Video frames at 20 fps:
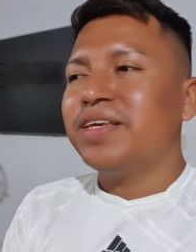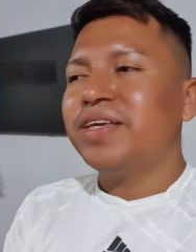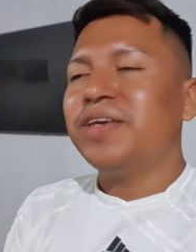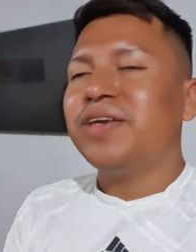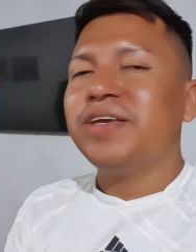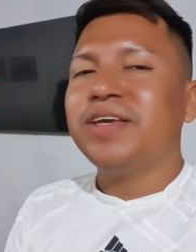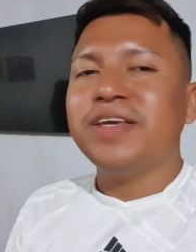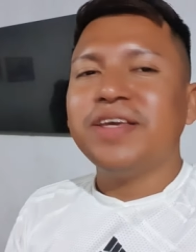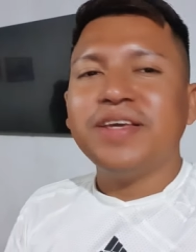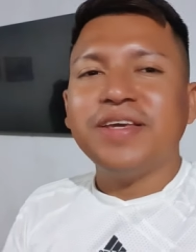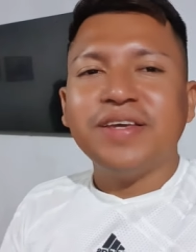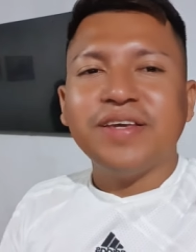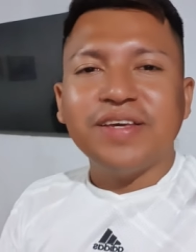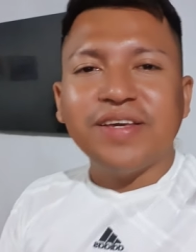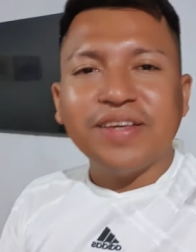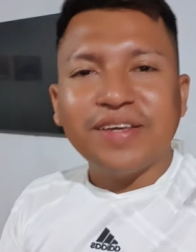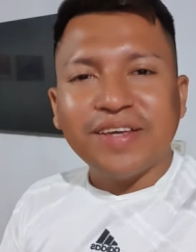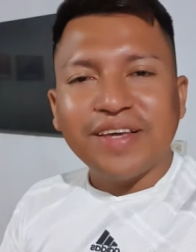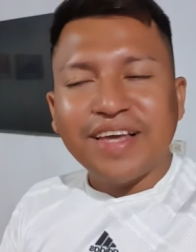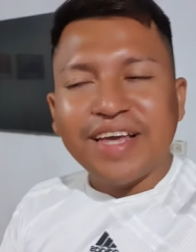
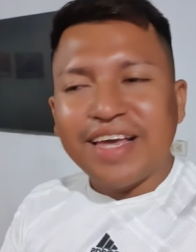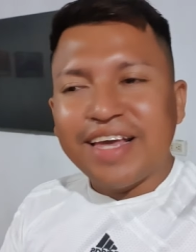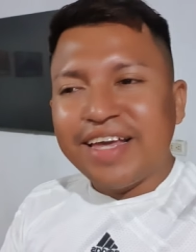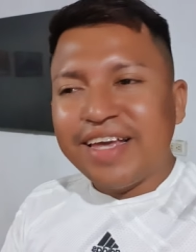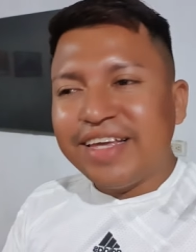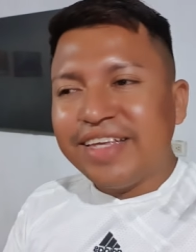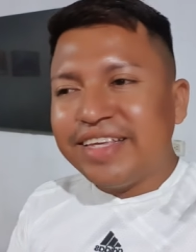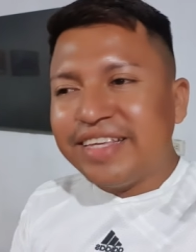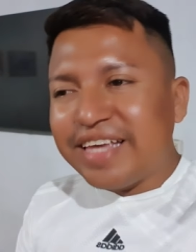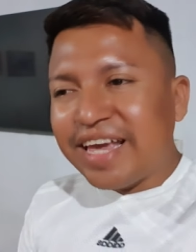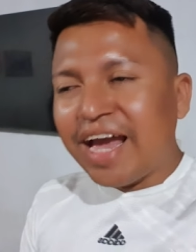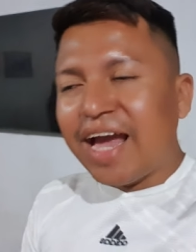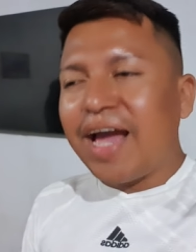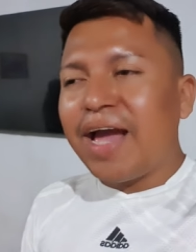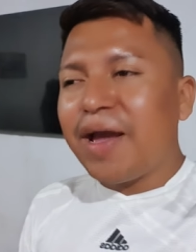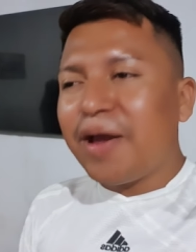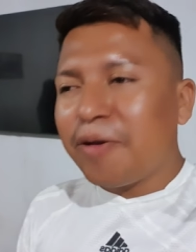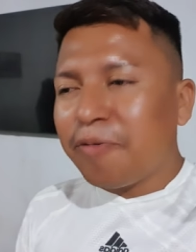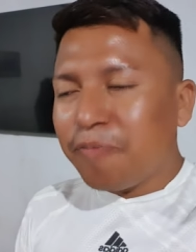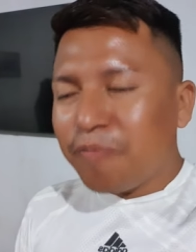Y
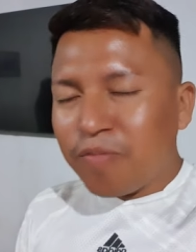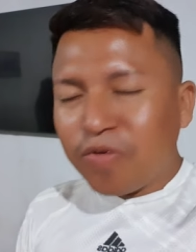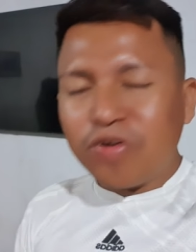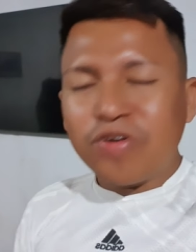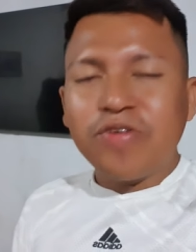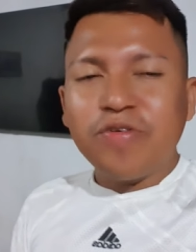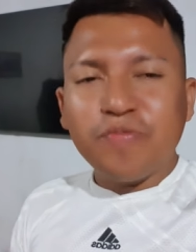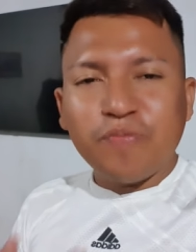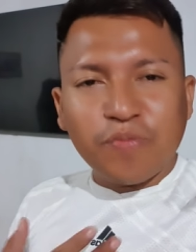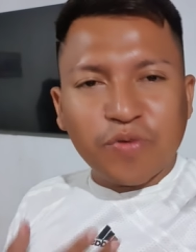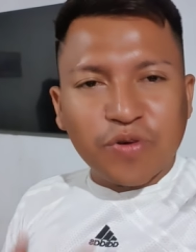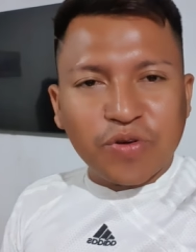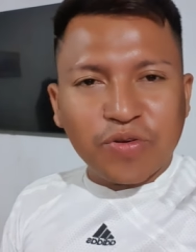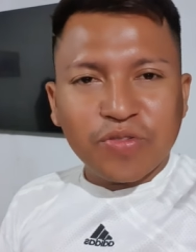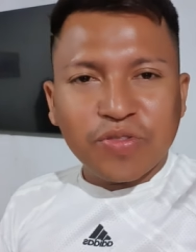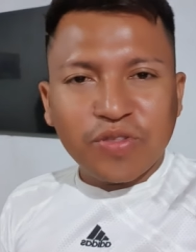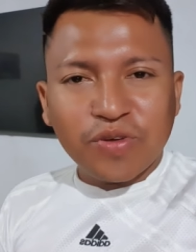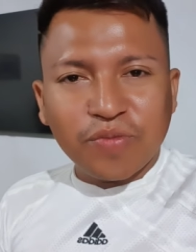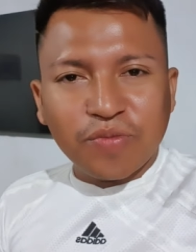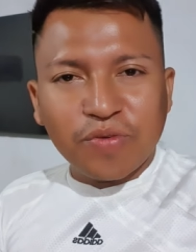ya muy
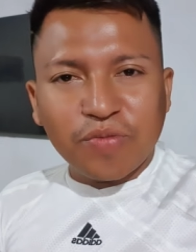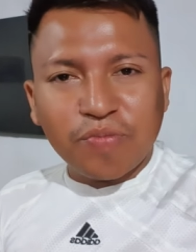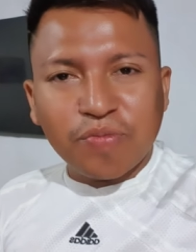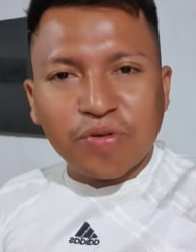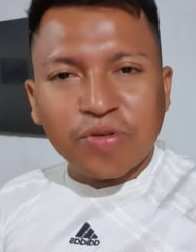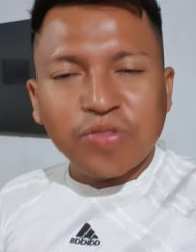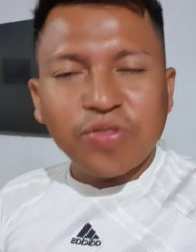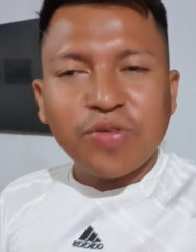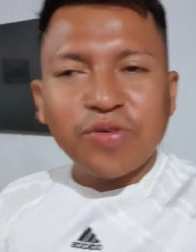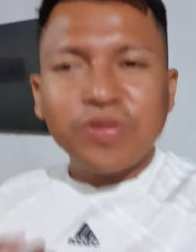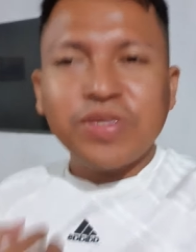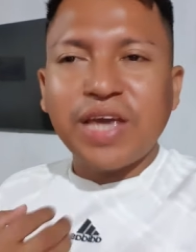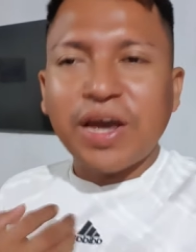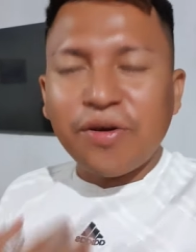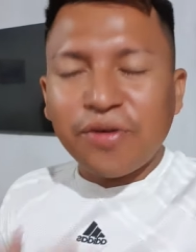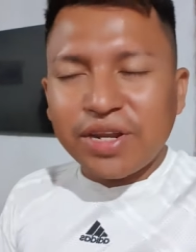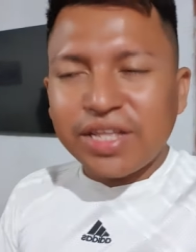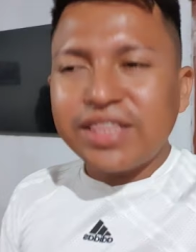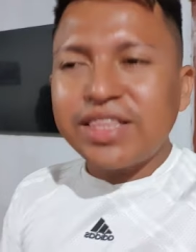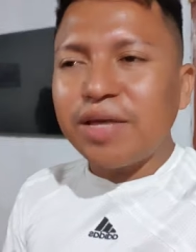pronto, muy pronto, ya
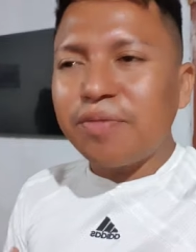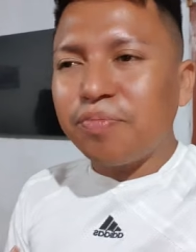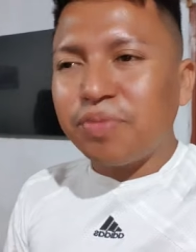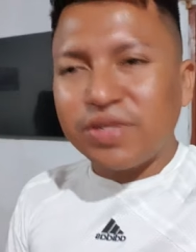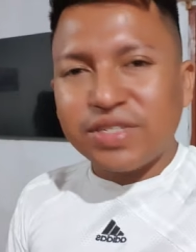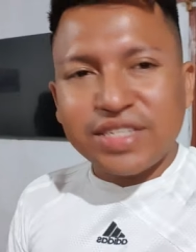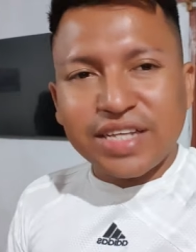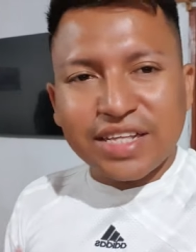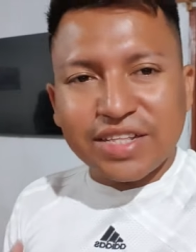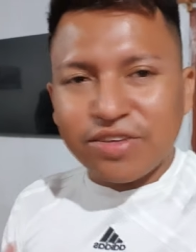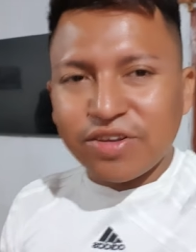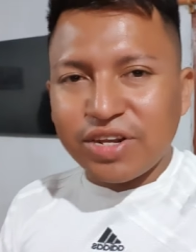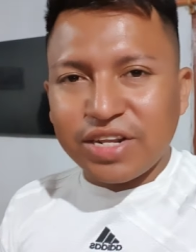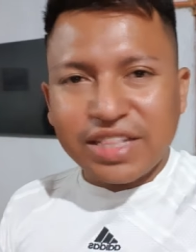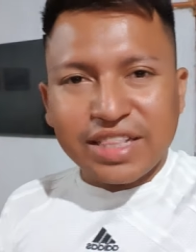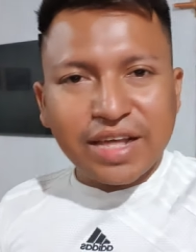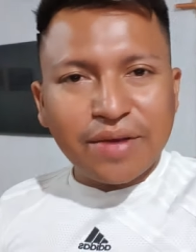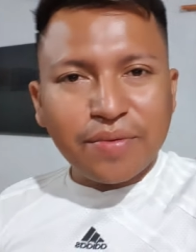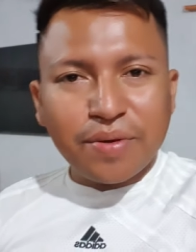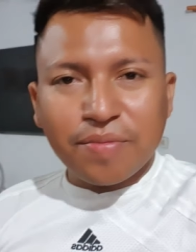ahorita, pues desde
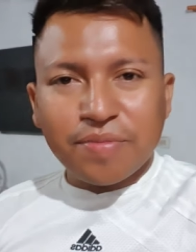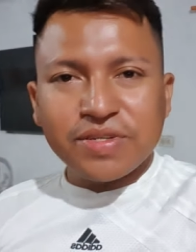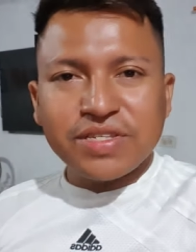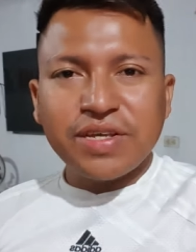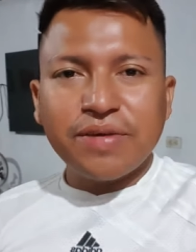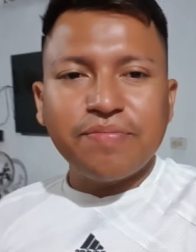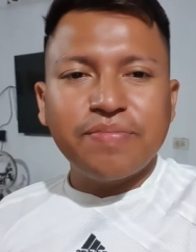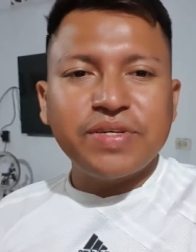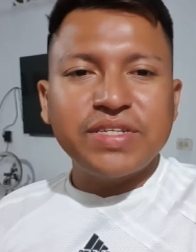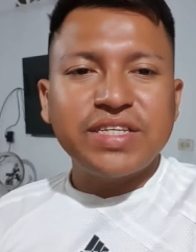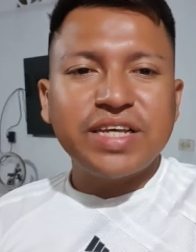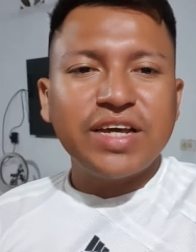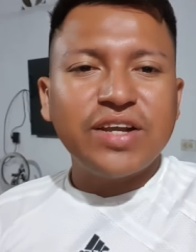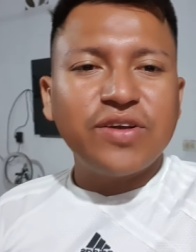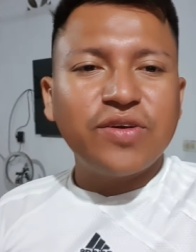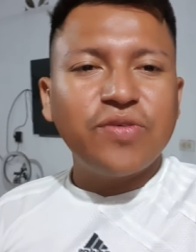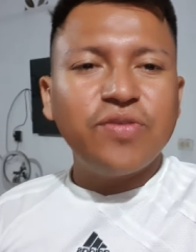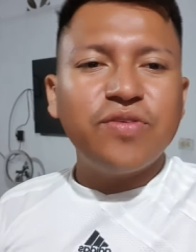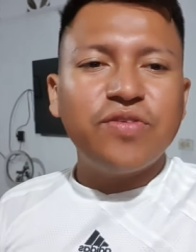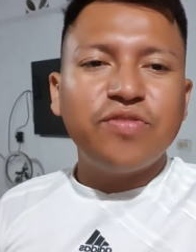ahorita vamos a
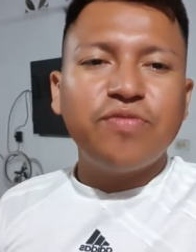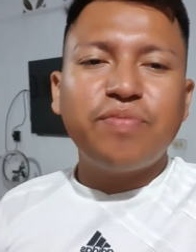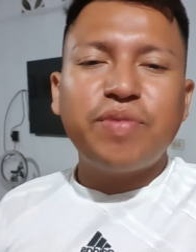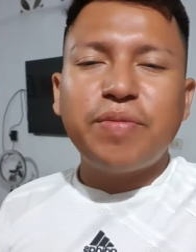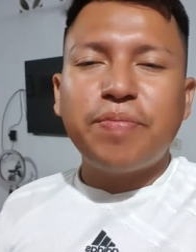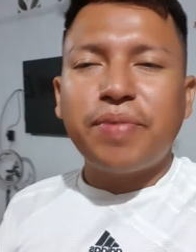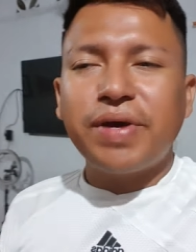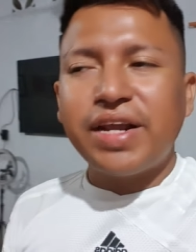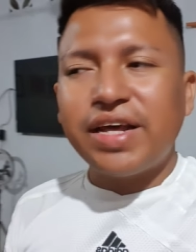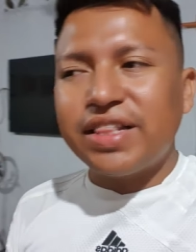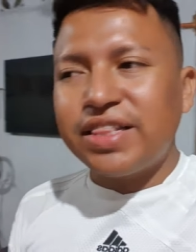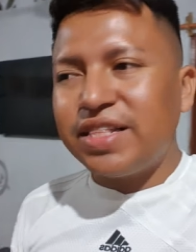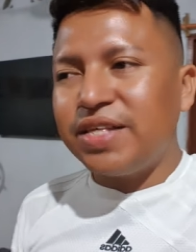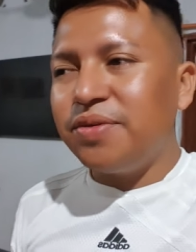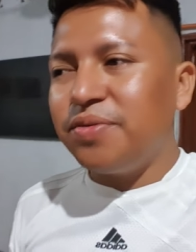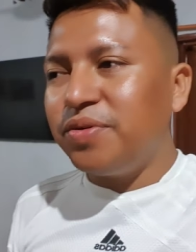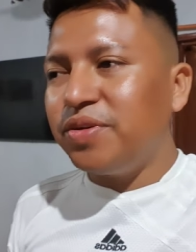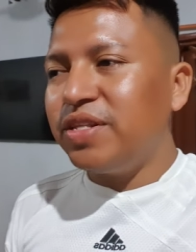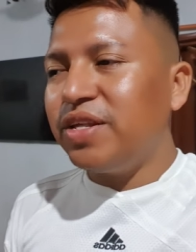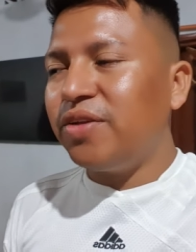empezar con los
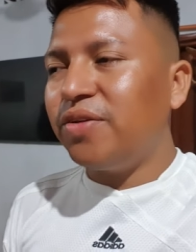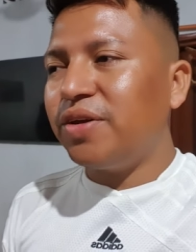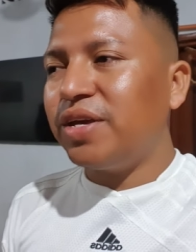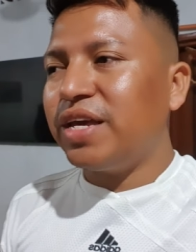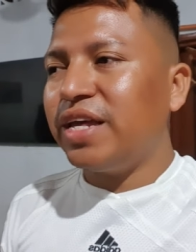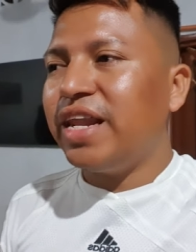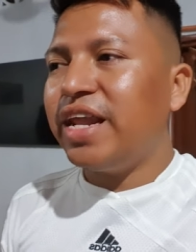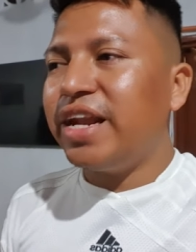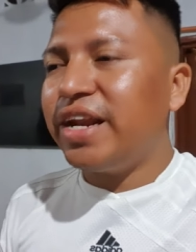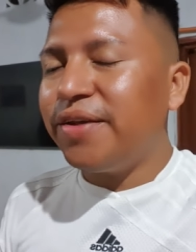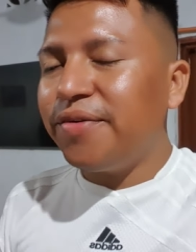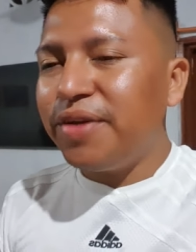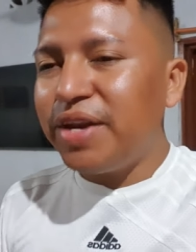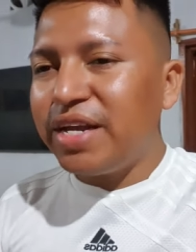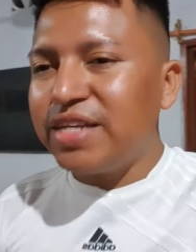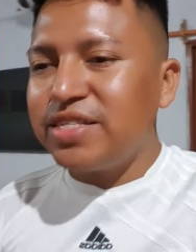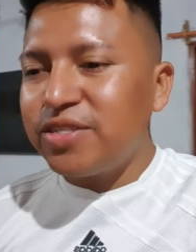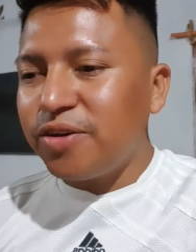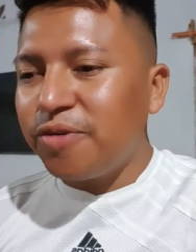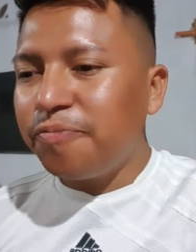preparativos de lo que es la
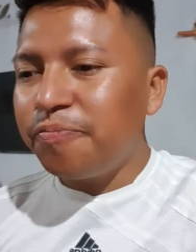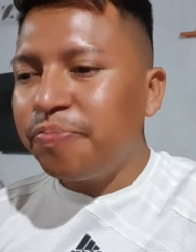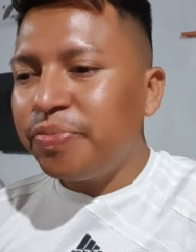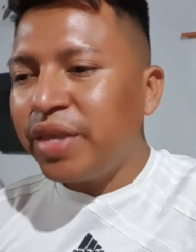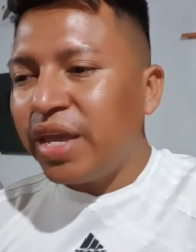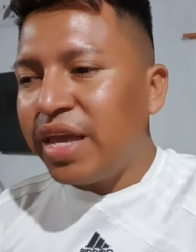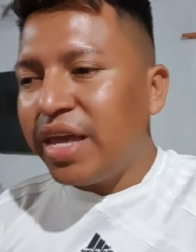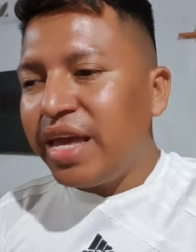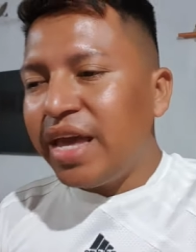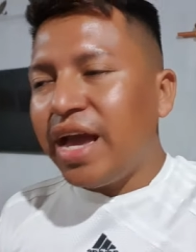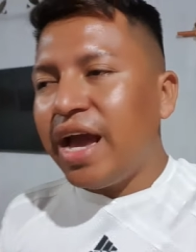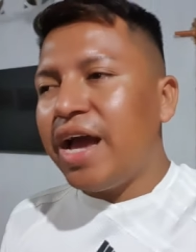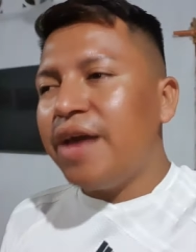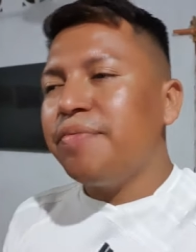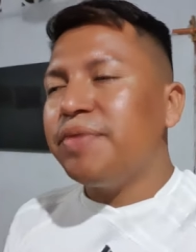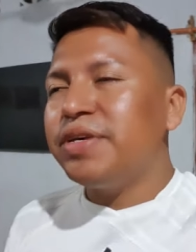revelación. Hay